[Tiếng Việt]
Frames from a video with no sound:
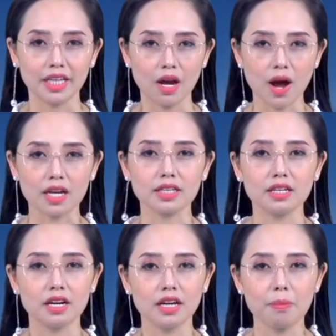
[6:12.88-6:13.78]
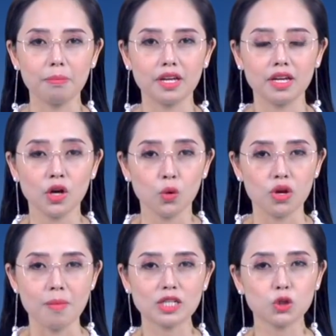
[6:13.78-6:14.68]
Theo hãng tin AFP,
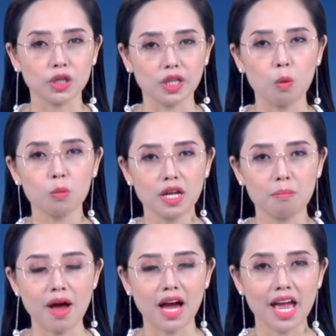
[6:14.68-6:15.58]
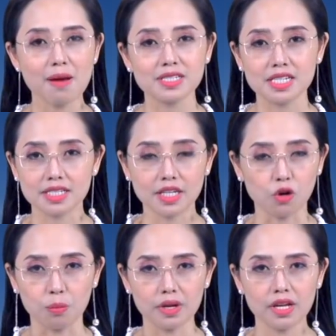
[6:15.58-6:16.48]
Ủy ban Truyền thông Liên bang
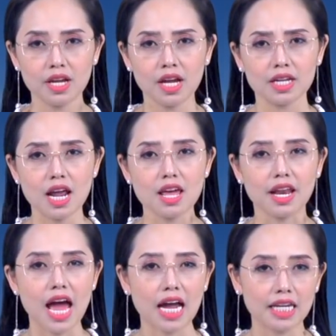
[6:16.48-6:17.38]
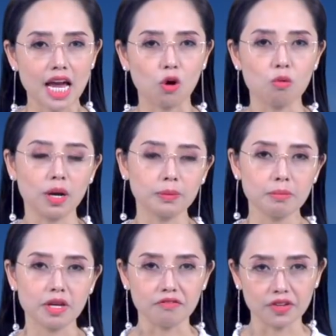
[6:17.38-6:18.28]
FCC của Mỹ đã liệt hai nhà cung cấp
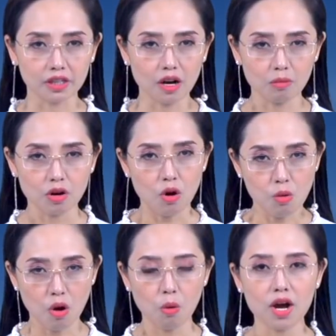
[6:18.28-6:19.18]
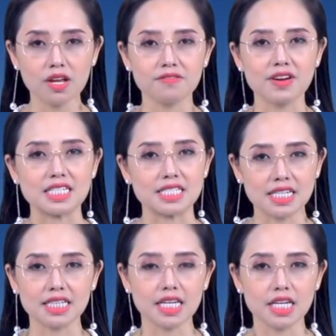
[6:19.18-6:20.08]
thiết bị viễn thông Huawei và
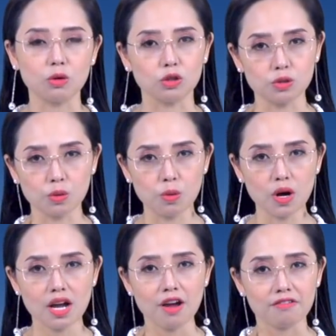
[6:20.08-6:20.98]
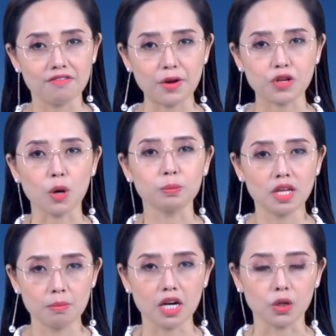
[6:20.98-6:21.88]
ZTE của Trung Quốc vào nhóm
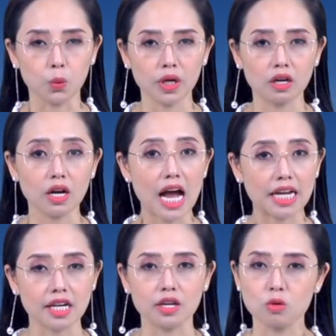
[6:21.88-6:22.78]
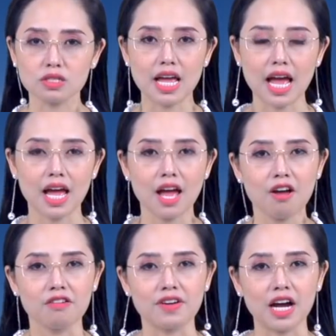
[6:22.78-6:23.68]
tiềm ẩn nguy cơ an ninh quốc gia
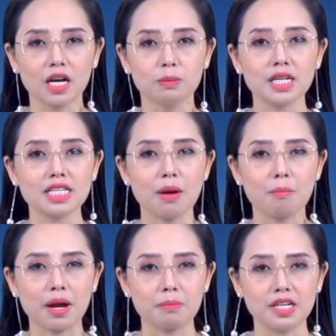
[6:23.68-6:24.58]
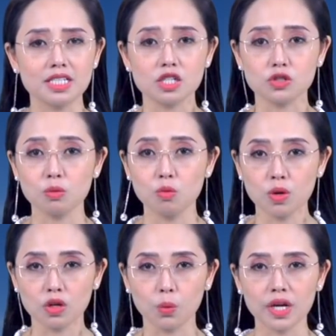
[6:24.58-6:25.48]
và cấm các nhà mạng Mỹ sử dụng
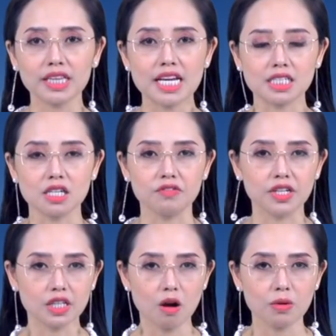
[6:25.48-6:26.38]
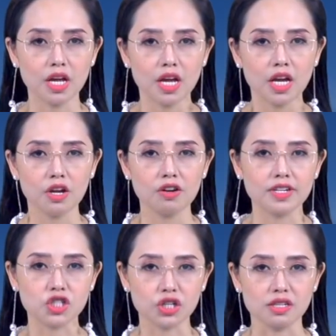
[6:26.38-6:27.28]
nguồn quỹ tài trợ viễn thông
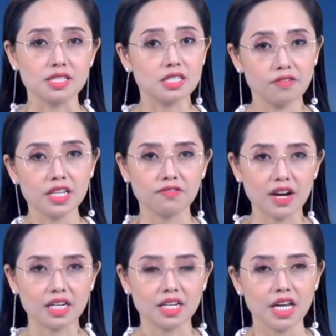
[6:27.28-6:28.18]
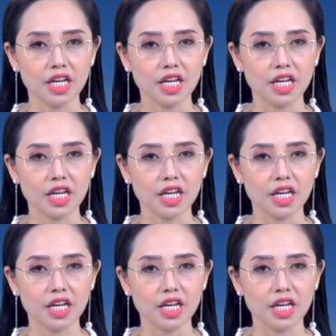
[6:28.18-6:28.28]
Universal Service Fund